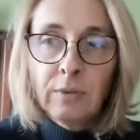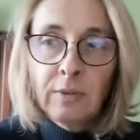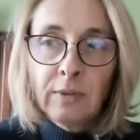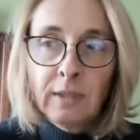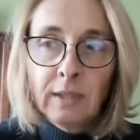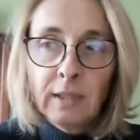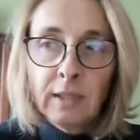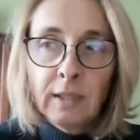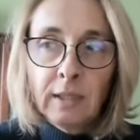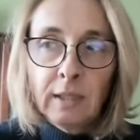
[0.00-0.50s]

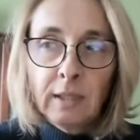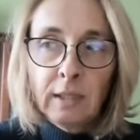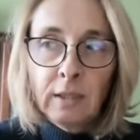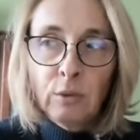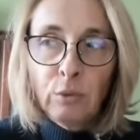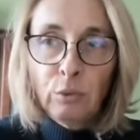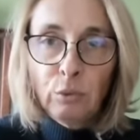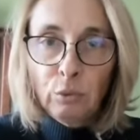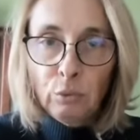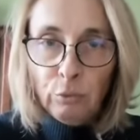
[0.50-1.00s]

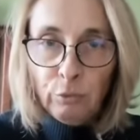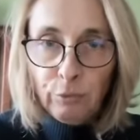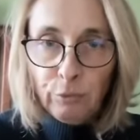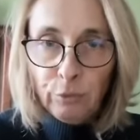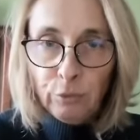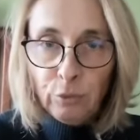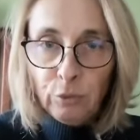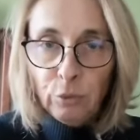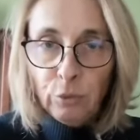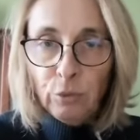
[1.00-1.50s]
c'est une
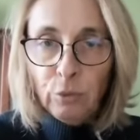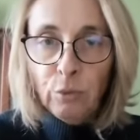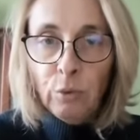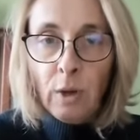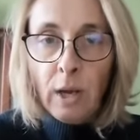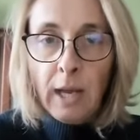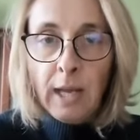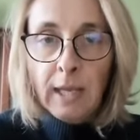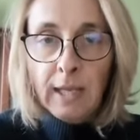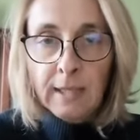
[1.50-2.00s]

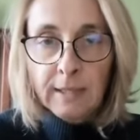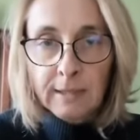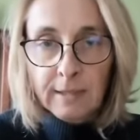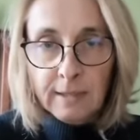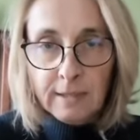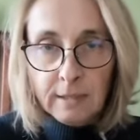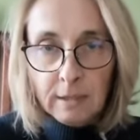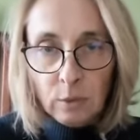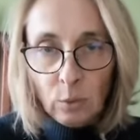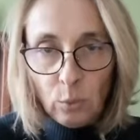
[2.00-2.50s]
photo à un
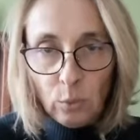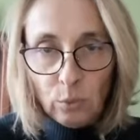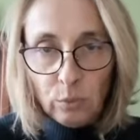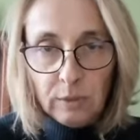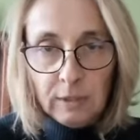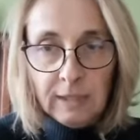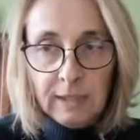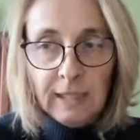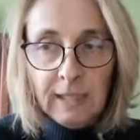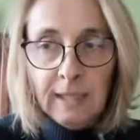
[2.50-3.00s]

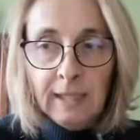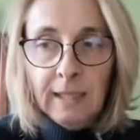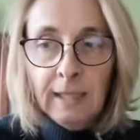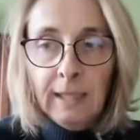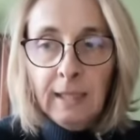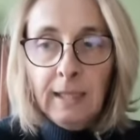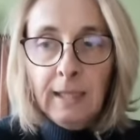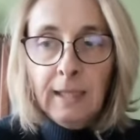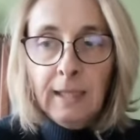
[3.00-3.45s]
instant T